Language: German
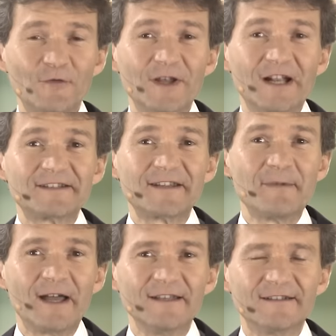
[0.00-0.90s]
auch wir als
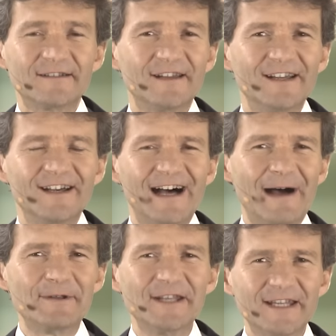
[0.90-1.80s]
Gemeinde
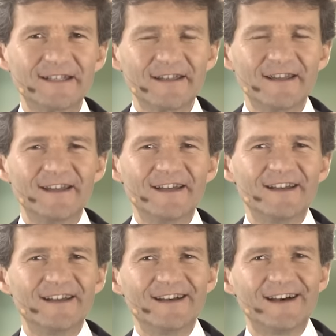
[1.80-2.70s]
haben nicht
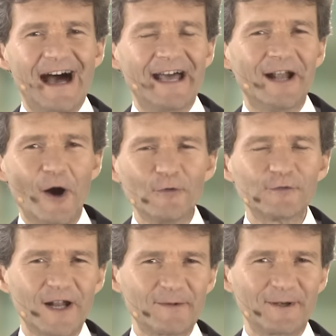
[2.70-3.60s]
einen
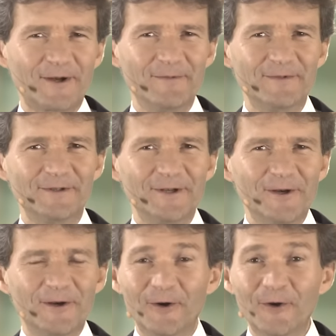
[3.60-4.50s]
Auftrag bekommen,
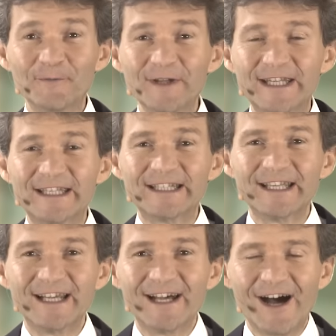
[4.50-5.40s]
um nicht
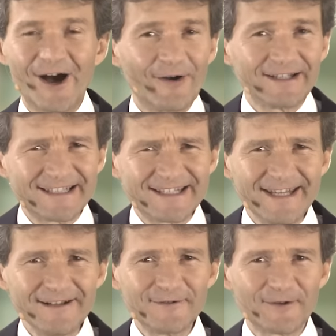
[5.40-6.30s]
auch ans
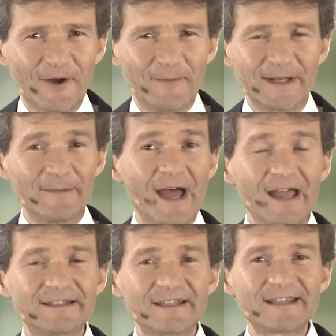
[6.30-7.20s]
Ziel zu kommen.
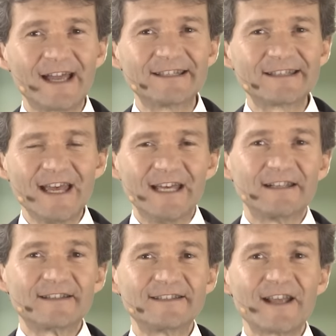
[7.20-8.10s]
Das heißt,
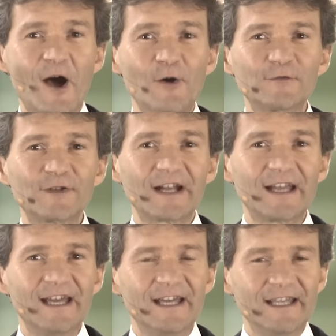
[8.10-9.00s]
dass dieser
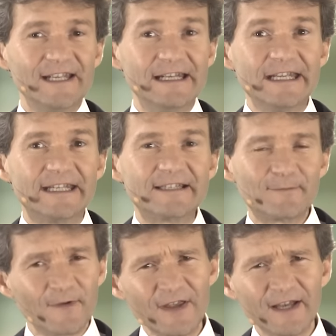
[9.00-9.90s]
Auftrag
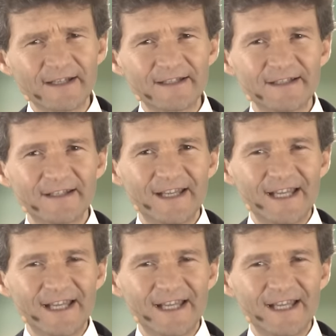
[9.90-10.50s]
nichts bewirkt.